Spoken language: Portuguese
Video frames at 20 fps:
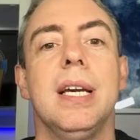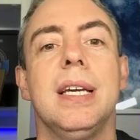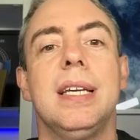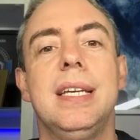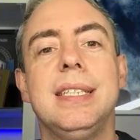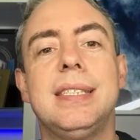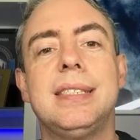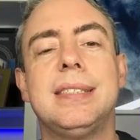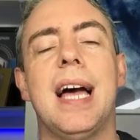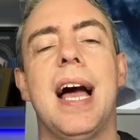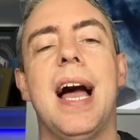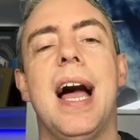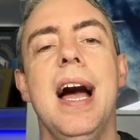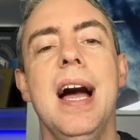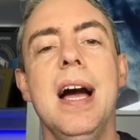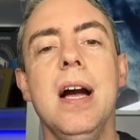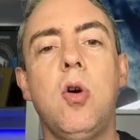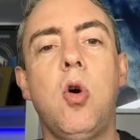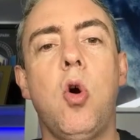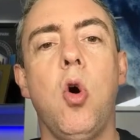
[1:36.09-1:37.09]
que está
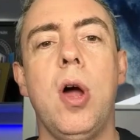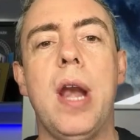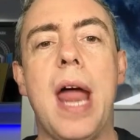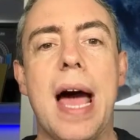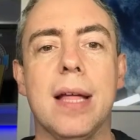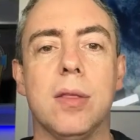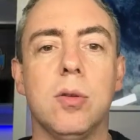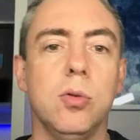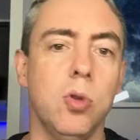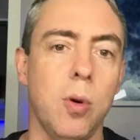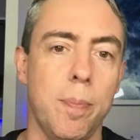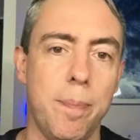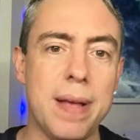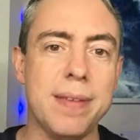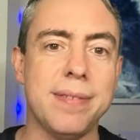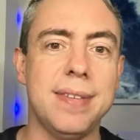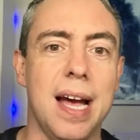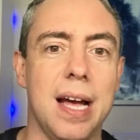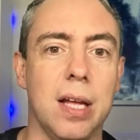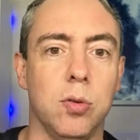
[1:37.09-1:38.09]
ancorado no
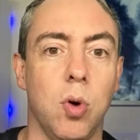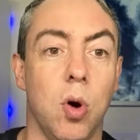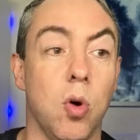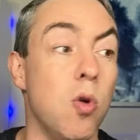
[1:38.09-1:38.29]
passado,